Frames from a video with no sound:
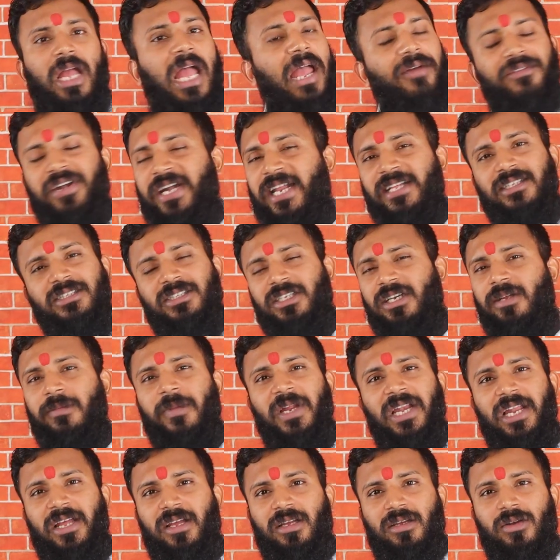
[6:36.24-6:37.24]
एविडेंस ही नहीं
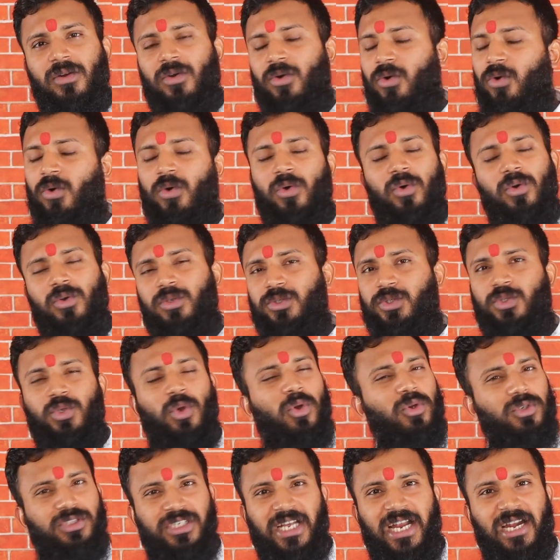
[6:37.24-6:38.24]
मिले ओहो
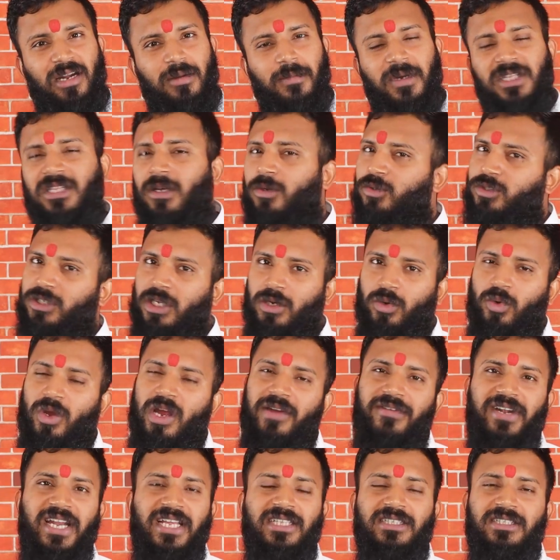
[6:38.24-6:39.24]
सो सैड बताओ सर को
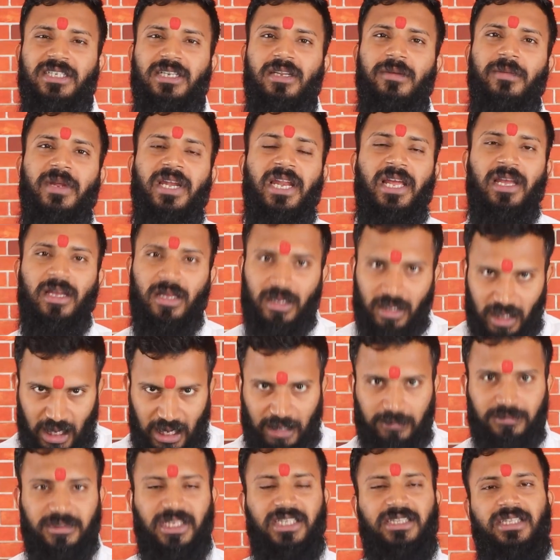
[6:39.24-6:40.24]
एविडेंस ही नहीं मिले
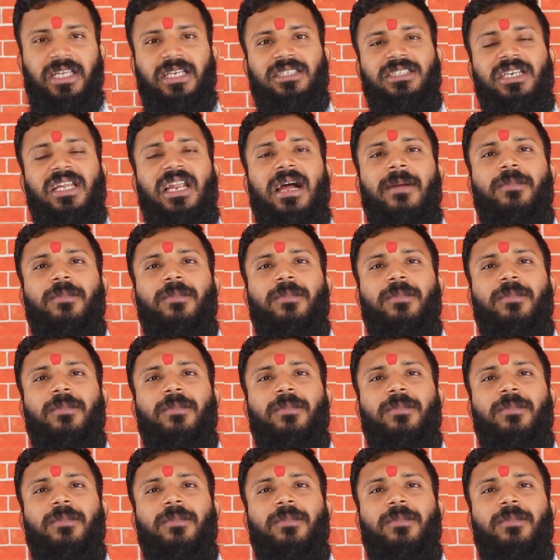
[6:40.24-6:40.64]
हम देते हैं सर